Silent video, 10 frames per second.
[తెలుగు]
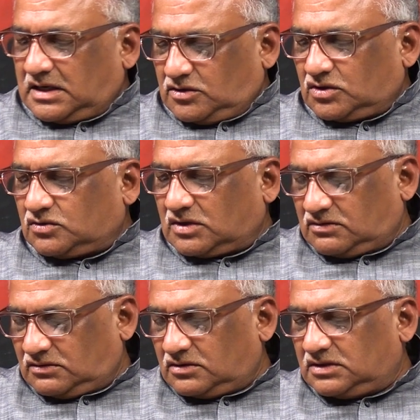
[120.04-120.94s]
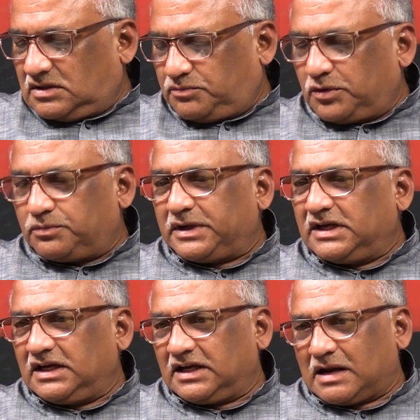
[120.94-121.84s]
నియోజకవర్గంలో ఇప్పుడు
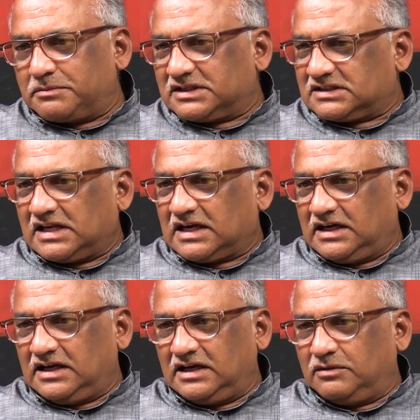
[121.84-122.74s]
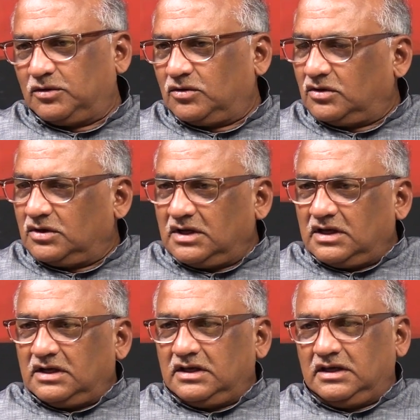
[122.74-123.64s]
పిన్నెల్లి రామకృష్ణారెడ్డినేమో
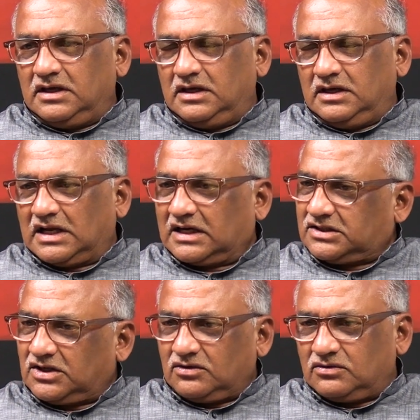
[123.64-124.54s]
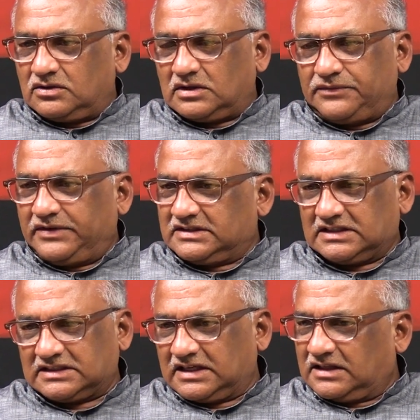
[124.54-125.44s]
ఈ ఎలక్షన్
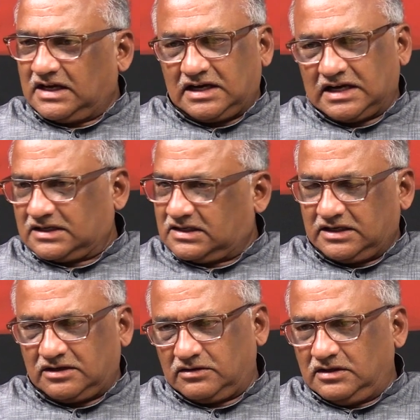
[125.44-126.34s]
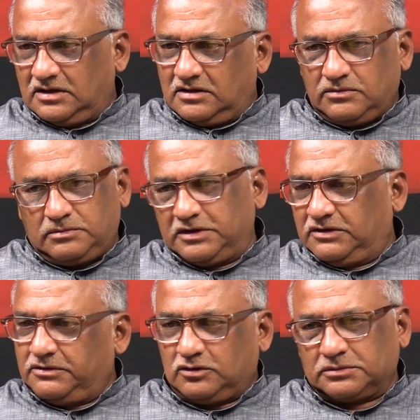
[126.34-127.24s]
అఫెన్సెస్ కింద అరెస్ట్
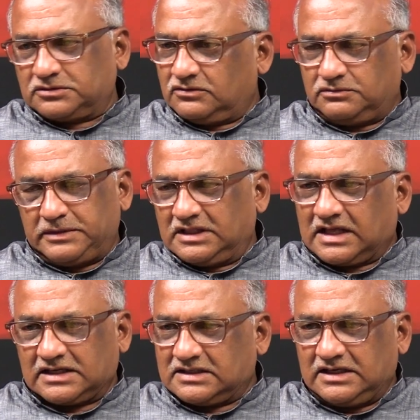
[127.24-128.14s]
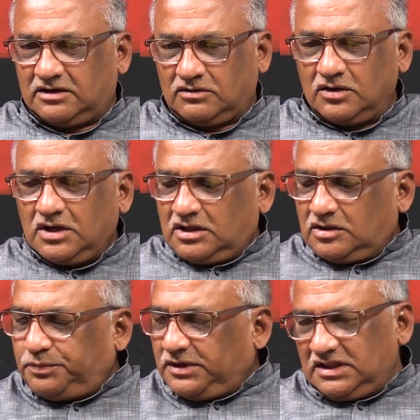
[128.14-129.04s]
ధ్వంసం మీద అరెస్ట్ అయ్యాడు
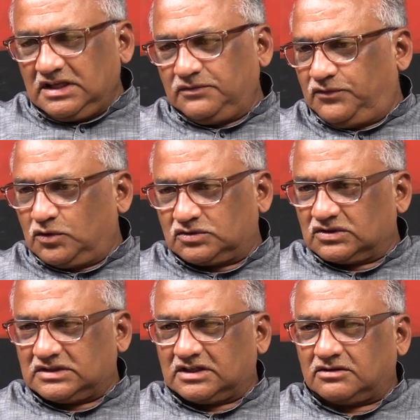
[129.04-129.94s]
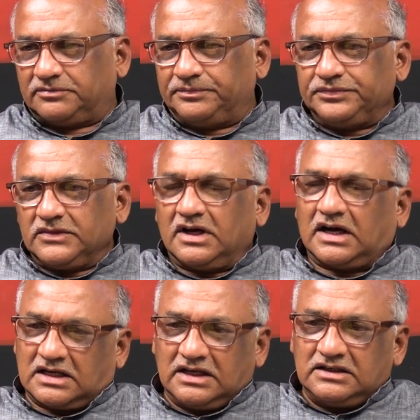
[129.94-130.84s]
ఇప్పుడు ఇది ఫోక్సో చట్టం
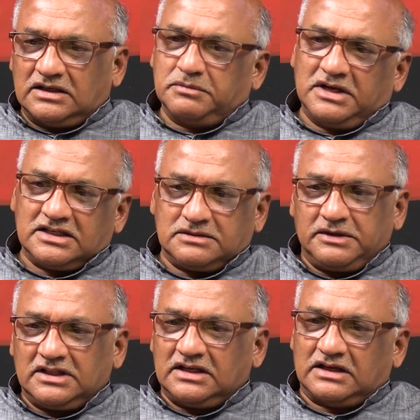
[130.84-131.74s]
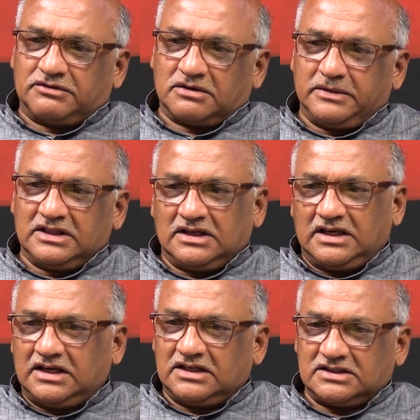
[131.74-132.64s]
అట్లా ఎమ్మెల్యేస్ మీద ఎవరి మీద
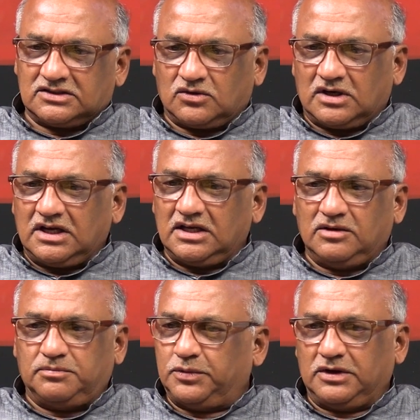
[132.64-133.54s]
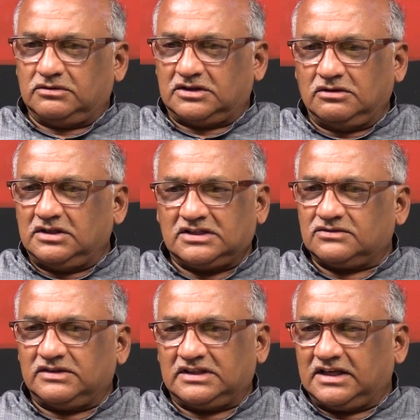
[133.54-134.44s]
ఏ కేసెస్ ఉన్నా ఇప్పుడు
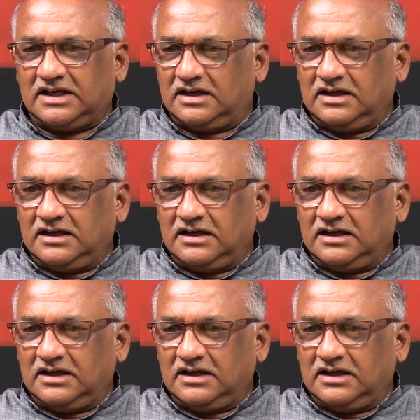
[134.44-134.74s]
తెలుగుదేశం అయితే